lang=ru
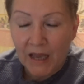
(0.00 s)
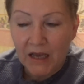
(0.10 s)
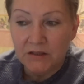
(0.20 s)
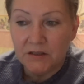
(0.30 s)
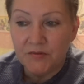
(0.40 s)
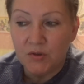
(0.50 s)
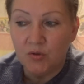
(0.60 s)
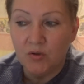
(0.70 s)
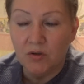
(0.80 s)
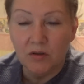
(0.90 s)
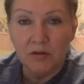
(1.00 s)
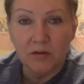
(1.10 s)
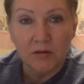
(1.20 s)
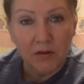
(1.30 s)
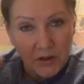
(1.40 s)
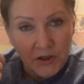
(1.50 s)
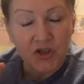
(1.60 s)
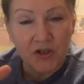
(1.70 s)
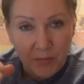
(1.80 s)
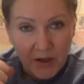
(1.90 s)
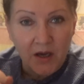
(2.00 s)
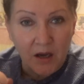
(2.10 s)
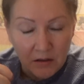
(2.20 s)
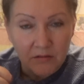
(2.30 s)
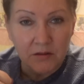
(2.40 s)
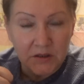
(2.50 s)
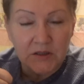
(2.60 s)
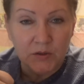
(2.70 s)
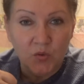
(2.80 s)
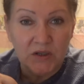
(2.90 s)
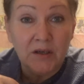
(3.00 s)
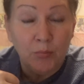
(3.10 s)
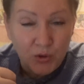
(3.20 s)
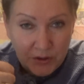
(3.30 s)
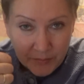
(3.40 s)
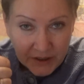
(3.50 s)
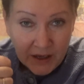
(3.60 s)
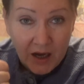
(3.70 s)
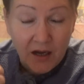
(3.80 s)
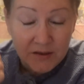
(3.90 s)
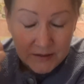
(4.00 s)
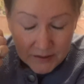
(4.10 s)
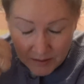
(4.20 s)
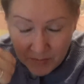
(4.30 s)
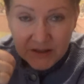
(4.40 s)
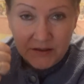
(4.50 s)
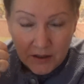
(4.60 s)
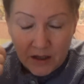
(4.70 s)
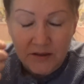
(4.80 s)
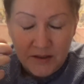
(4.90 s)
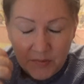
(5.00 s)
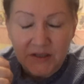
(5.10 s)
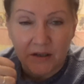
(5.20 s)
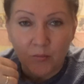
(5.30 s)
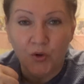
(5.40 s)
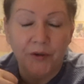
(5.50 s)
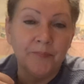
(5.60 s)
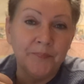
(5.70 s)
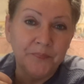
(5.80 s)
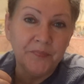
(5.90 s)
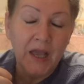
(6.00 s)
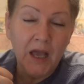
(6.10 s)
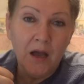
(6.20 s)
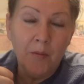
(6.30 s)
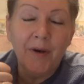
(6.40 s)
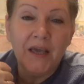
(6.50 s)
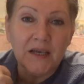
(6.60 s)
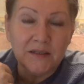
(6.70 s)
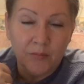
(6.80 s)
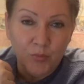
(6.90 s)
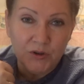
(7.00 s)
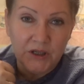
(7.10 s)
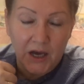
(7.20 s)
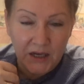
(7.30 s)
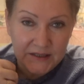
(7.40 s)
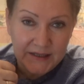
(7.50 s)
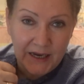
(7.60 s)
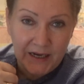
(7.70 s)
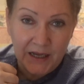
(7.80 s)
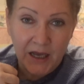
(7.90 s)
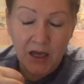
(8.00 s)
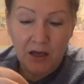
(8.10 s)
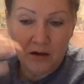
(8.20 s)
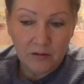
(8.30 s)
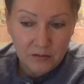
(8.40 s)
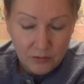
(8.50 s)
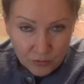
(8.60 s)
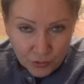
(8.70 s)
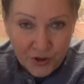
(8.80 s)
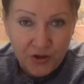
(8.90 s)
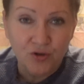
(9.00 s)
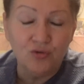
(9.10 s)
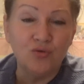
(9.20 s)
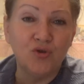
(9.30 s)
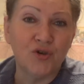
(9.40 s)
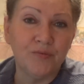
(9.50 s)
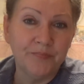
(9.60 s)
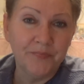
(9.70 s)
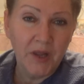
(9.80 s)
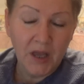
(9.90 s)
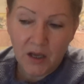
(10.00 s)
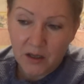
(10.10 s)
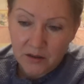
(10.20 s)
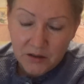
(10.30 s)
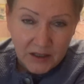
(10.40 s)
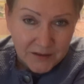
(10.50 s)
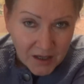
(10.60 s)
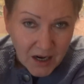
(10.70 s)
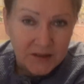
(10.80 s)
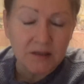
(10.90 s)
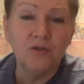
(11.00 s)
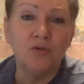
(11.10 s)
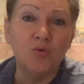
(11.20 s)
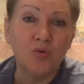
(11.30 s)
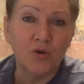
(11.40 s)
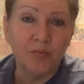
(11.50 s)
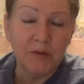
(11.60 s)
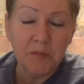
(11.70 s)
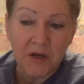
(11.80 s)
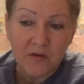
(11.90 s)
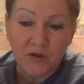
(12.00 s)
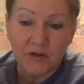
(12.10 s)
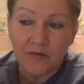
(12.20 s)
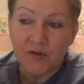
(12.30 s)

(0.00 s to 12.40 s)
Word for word: Это все лично моя заслуга, забота моя о себе, о себе самой. Моя забота о теле. Утренний душ, э, контрастный душ, понимаете, вот это